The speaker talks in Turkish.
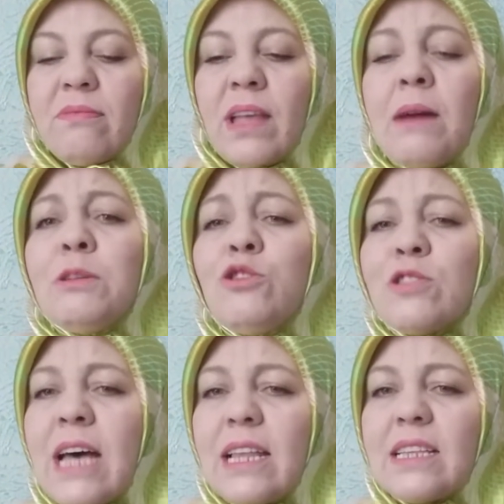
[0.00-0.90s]
Ama çok
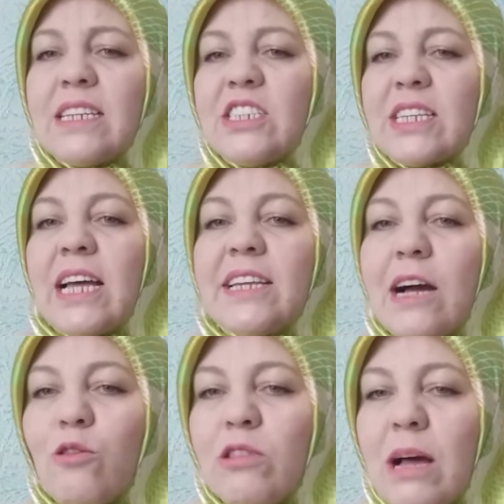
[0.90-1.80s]
sağlıklı yiyecekler
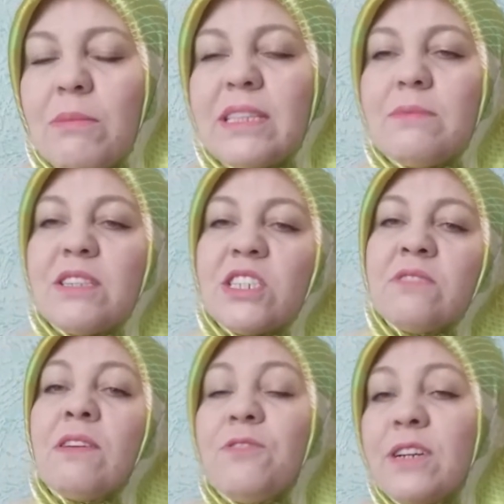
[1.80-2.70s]
yağ kullanmadığımız
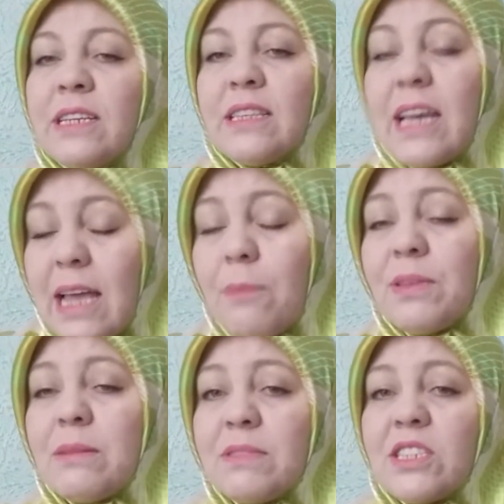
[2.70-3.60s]
için ve fırında
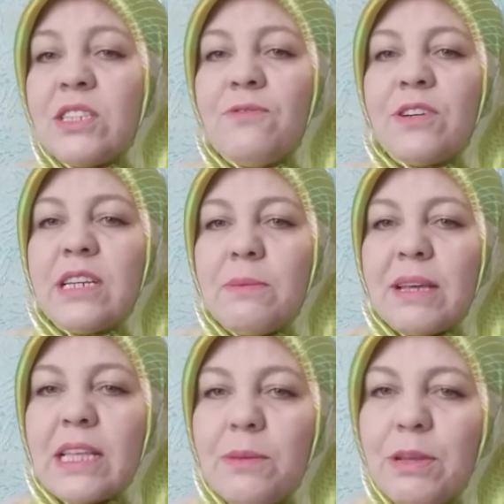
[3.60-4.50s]
yaptığımız için fırın
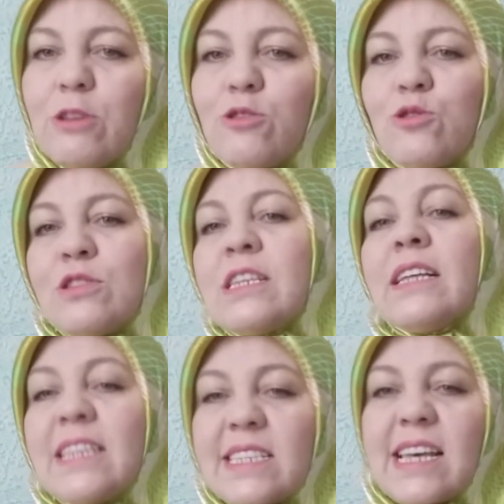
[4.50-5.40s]
yemekleri biliyorsunuz
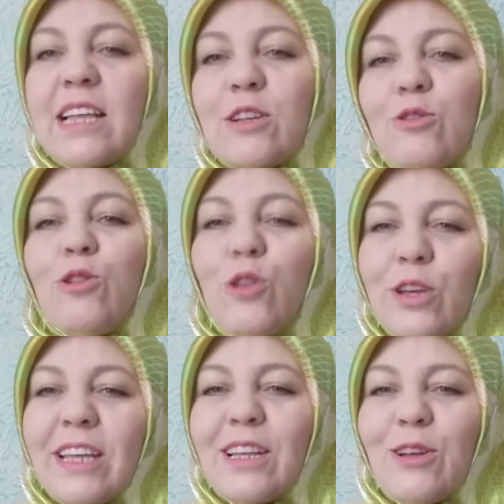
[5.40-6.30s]
zaten sağlıklı oluyor
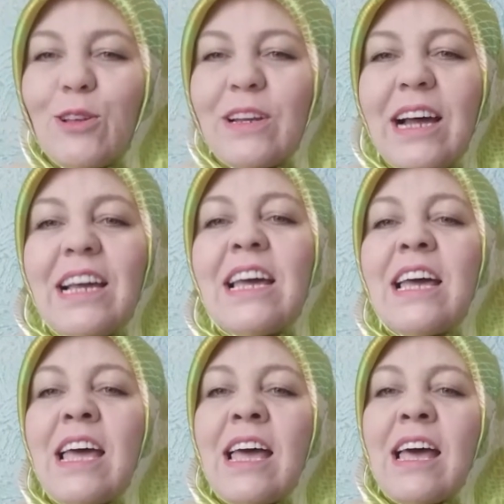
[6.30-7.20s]
genel olarak.
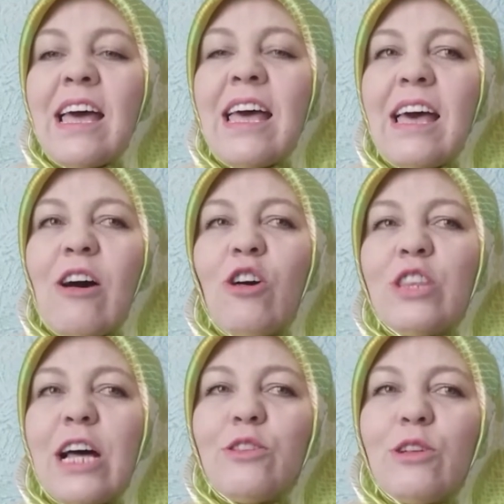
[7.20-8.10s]
Ee,
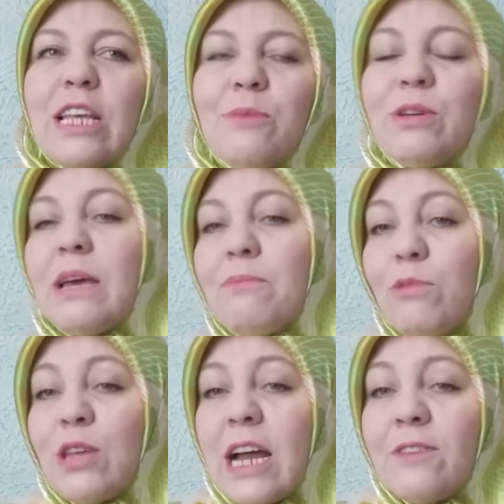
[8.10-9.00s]
ondan dolayı bu,
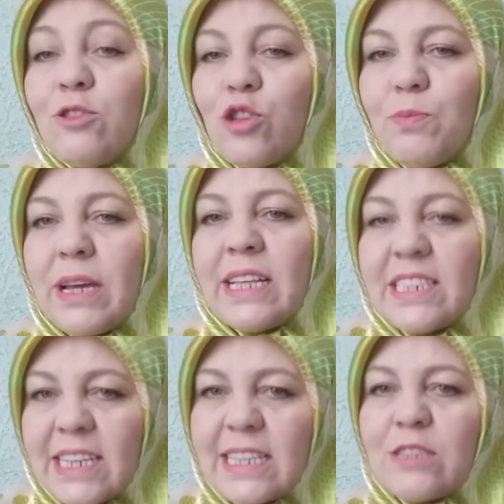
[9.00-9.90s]
bu tarifi çok
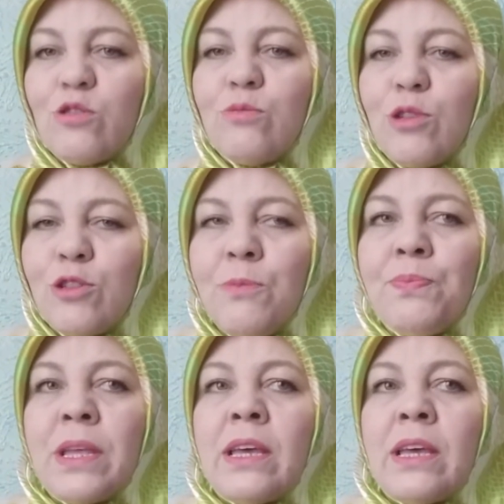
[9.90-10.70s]
beğeneceğinizi umuyorum.